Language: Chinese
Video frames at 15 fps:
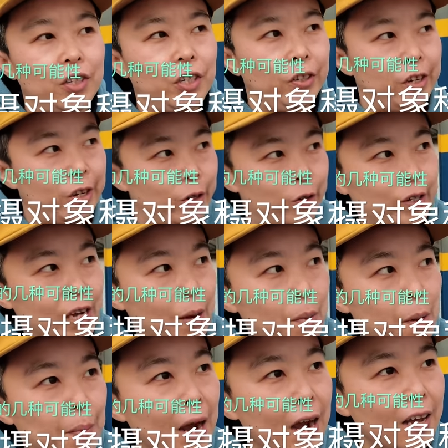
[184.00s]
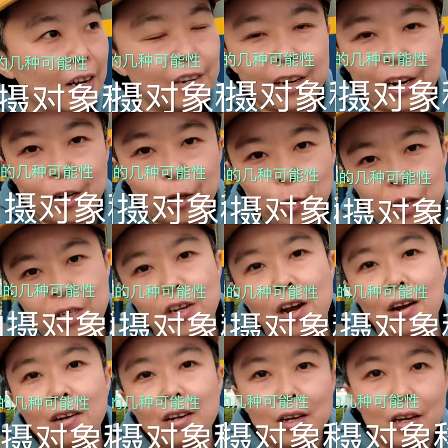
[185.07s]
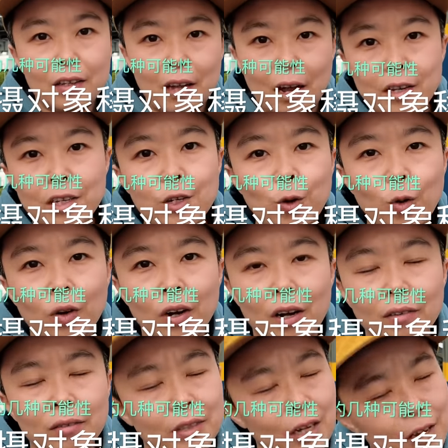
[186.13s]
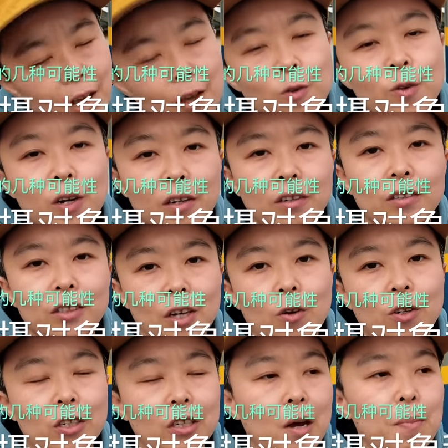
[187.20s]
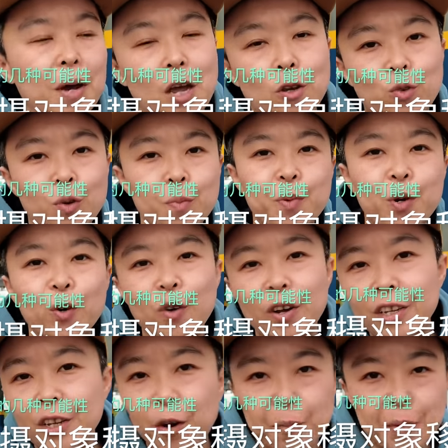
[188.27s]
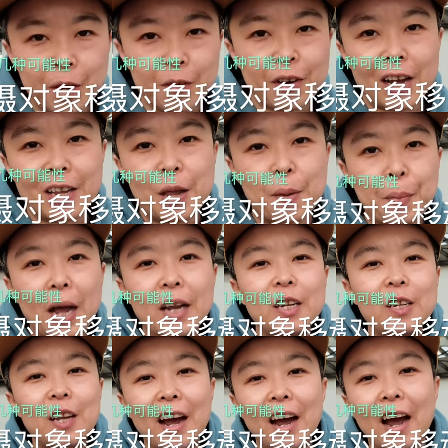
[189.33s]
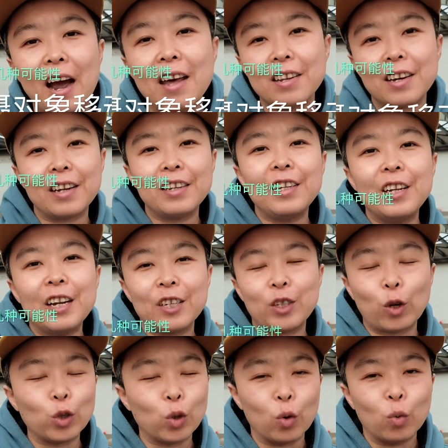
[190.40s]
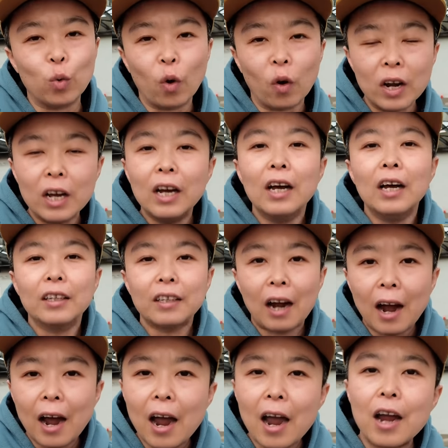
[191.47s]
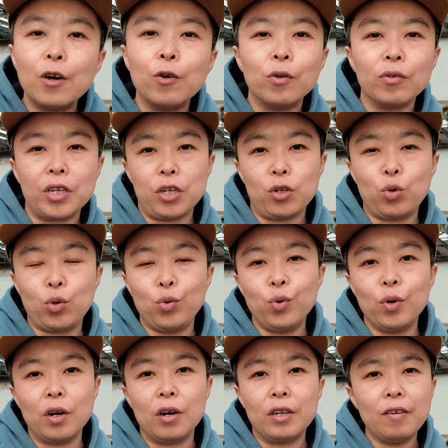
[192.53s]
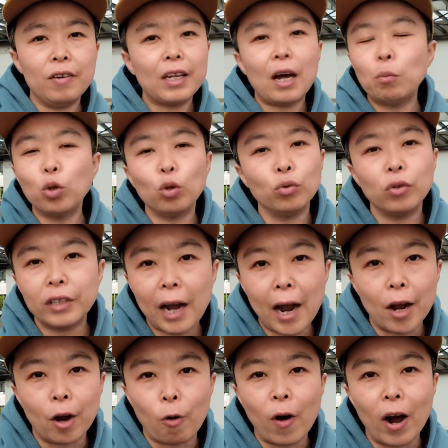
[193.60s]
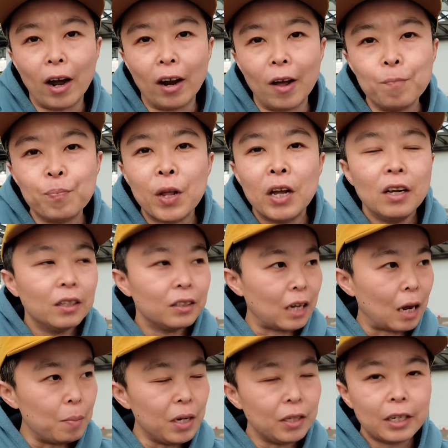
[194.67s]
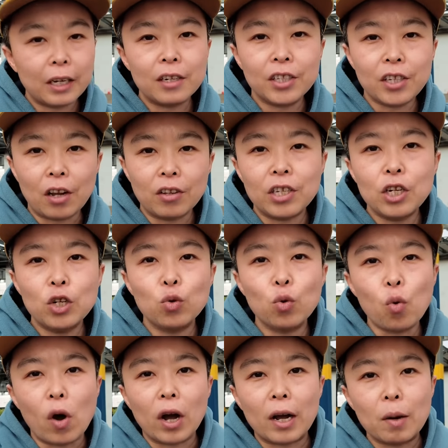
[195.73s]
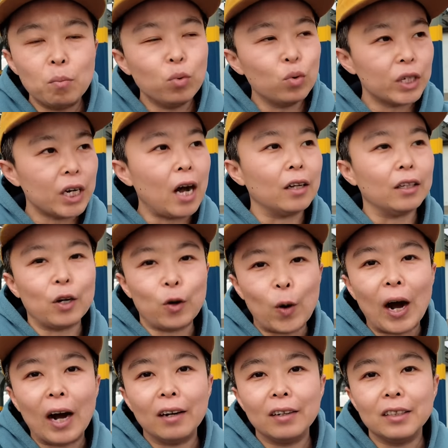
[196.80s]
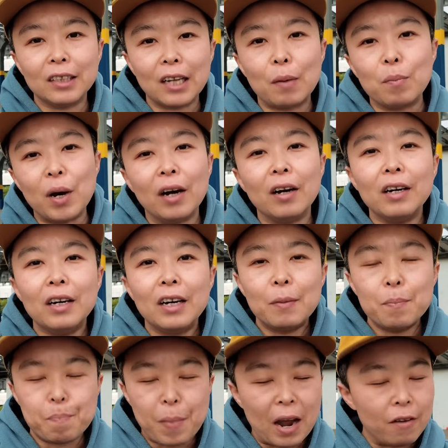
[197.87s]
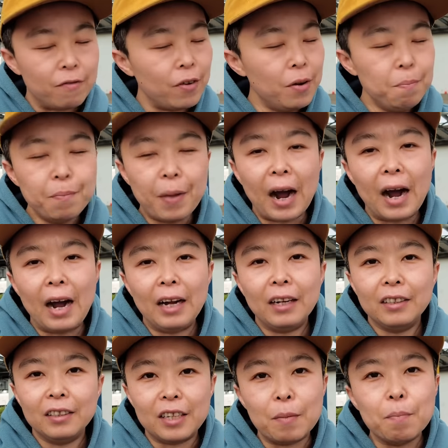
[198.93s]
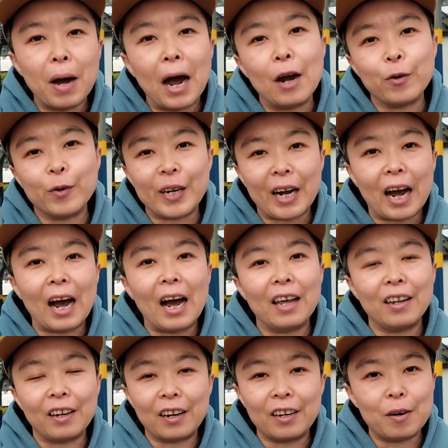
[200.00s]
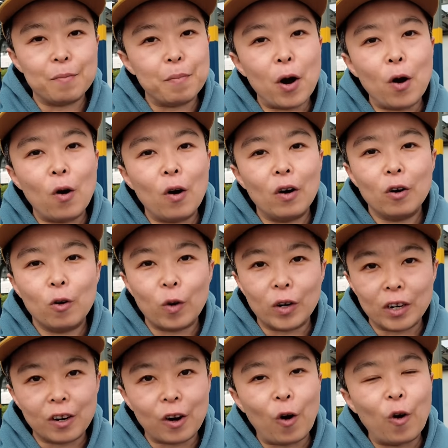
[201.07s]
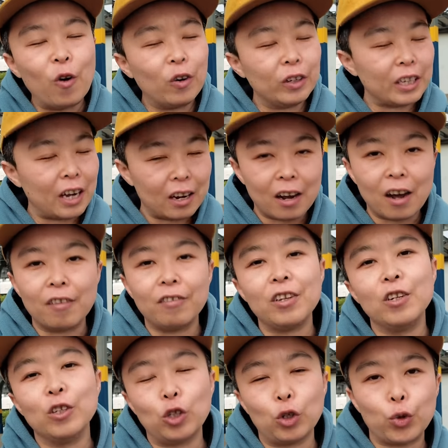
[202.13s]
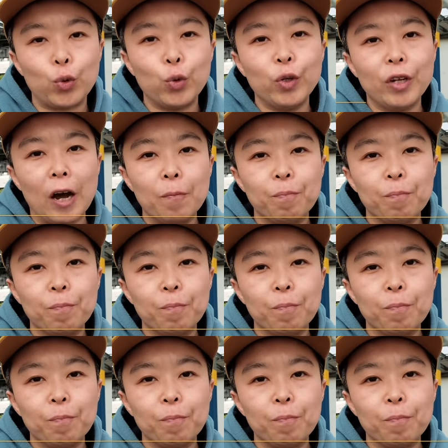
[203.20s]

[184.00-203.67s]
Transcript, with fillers: 性呢，就是咱们拍的这个对象它移动了，那也有可能造成它拍虚。比如说，您有没有发现拍您家孩子跟您那小宠物？太容易虚了，因为他们动作太快了。咱们这个相机如果跟不上的话，那么百分百您拍住这孩子跟这猫或者狗，它肯定是虚的。